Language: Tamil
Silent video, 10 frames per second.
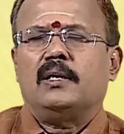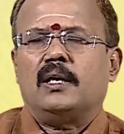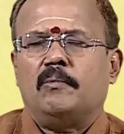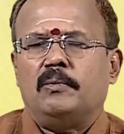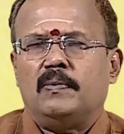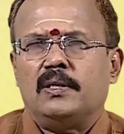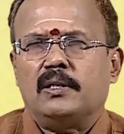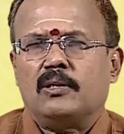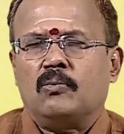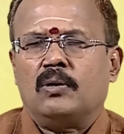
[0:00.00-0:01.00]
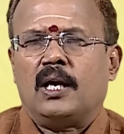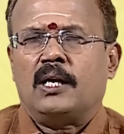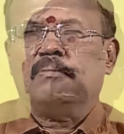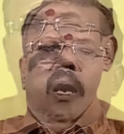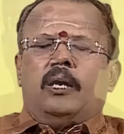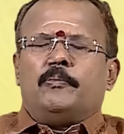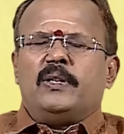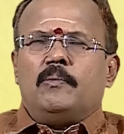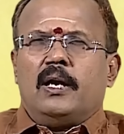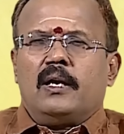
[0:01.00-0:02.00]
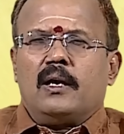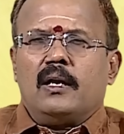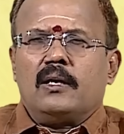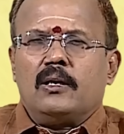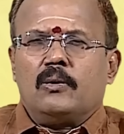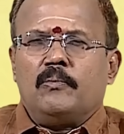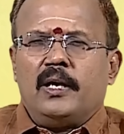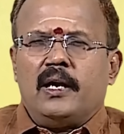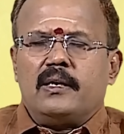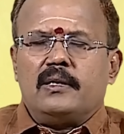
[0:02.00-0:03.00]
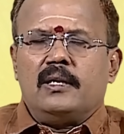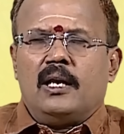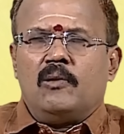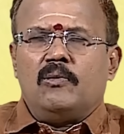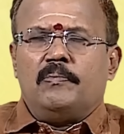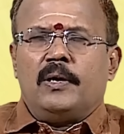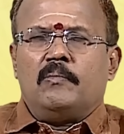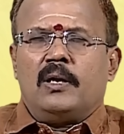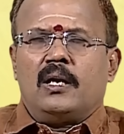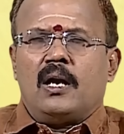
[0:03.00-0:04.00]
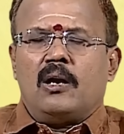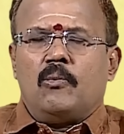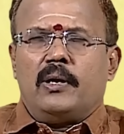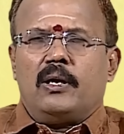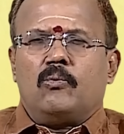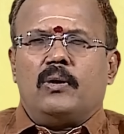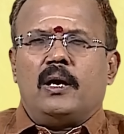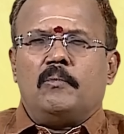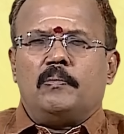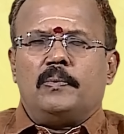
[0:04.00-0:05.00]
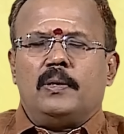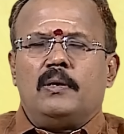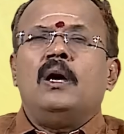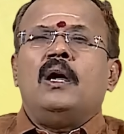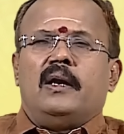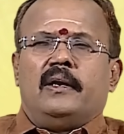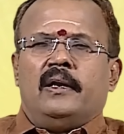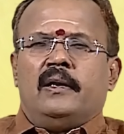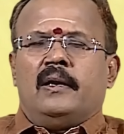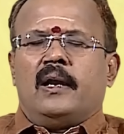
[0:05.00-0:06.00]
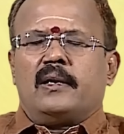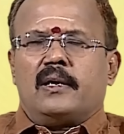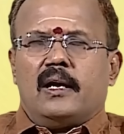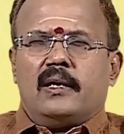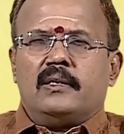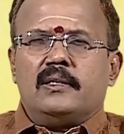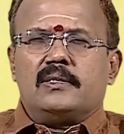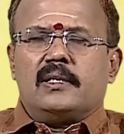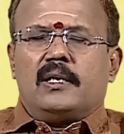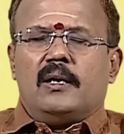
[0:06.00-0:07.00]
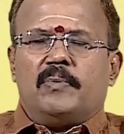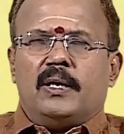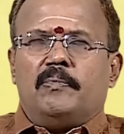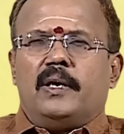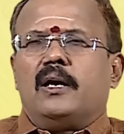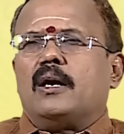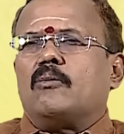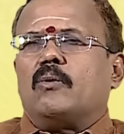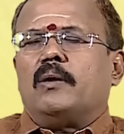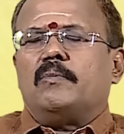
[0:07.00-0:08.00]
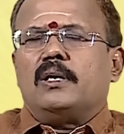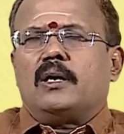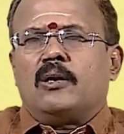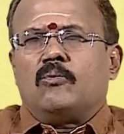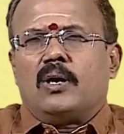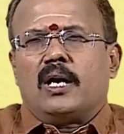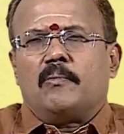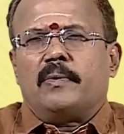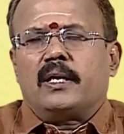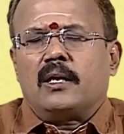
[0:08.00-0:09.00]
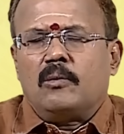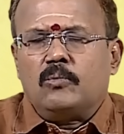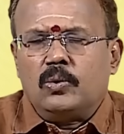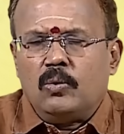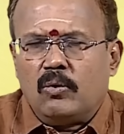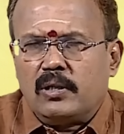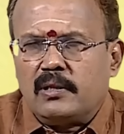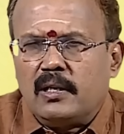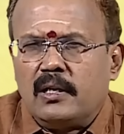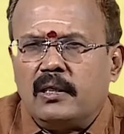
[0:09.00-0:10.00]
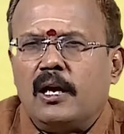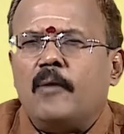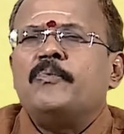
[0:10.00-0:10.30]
என்று அபிவிருத்திக்கு உண்டான அற்புதமான காலகட்டம் ஏற்றத்தின் அளவு பன்மடங்காக உயரக்கூடிய அமைப்பு நீண்ட நாட்களாக இருந்த சிக்கல் படிப்படியாக குறைவது கண்கூடாக பார்க்கலாம் உத்தியோகத்திலிருந்த